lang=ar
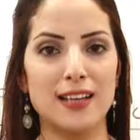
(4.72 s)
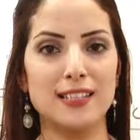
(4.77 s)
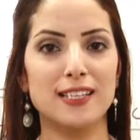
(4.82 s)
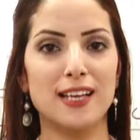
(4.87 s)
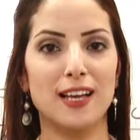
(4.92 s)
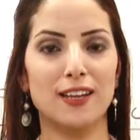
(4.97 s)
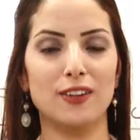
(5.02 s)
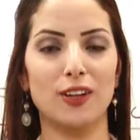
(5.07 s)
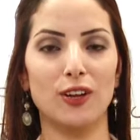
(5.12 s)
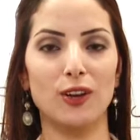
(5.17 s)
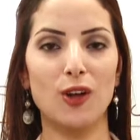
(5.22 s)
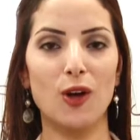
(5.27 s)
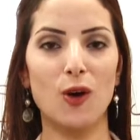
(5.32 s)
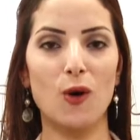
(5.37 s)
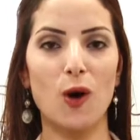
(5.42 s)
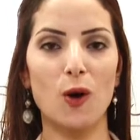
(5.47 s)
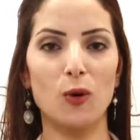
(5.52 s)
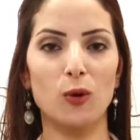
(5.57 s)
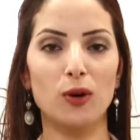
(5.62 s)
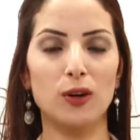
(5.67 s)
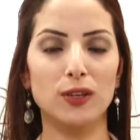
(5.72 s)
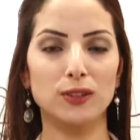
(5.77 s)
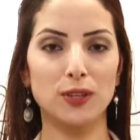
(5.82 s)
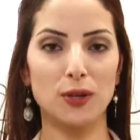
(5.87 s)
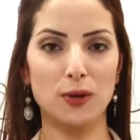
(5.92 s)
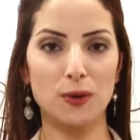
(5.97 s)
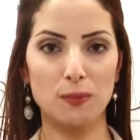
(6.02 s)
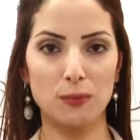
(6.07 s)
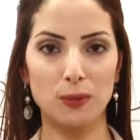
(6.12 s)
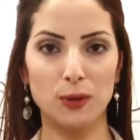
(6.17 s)
أسعد الله
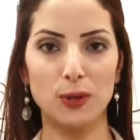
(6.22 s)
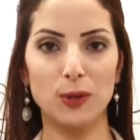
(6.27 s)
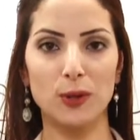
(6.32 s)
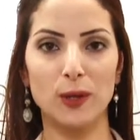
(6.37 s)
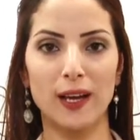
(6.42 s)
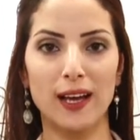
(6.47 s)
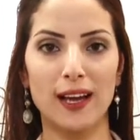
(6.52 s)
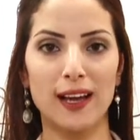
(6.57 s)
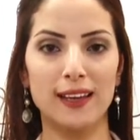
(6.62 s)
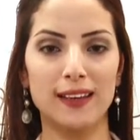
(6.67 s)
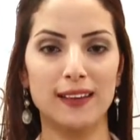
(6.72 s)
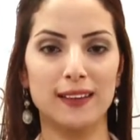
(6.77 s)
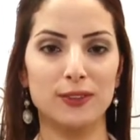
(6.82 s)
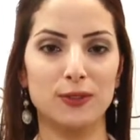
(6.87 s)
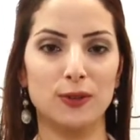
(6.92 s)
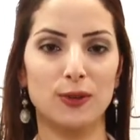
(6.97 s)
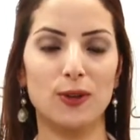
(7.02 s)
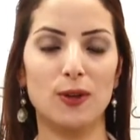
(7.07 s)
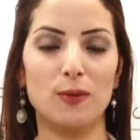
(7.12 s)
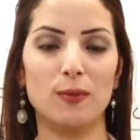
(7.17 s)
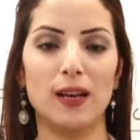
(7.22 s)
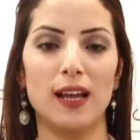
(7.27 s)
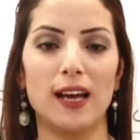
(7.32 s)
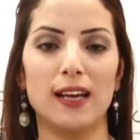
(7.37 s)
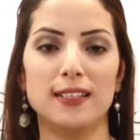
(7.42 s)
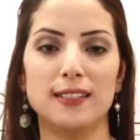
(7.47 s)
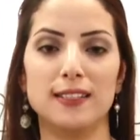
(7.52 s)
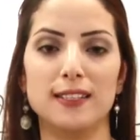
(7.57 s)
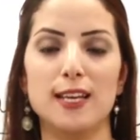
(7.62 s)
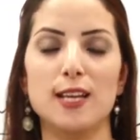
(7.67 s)
أوقاتكم بكل خير طلاب
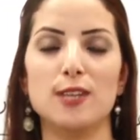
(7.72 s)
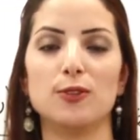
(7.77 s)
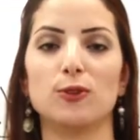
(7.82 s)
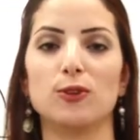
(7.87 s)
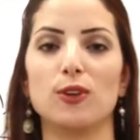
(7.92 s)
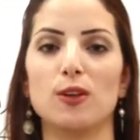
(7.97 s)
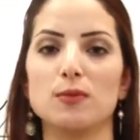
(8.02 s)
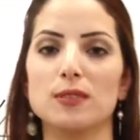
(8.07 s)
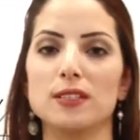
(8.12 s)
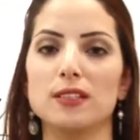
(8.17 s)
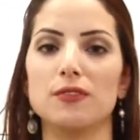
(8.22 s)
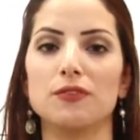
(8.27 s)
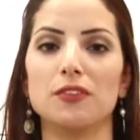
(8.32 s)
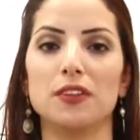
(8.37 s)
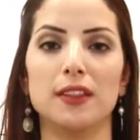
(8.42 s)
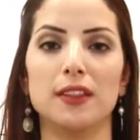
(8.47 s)
الأعزاء طلاب الصف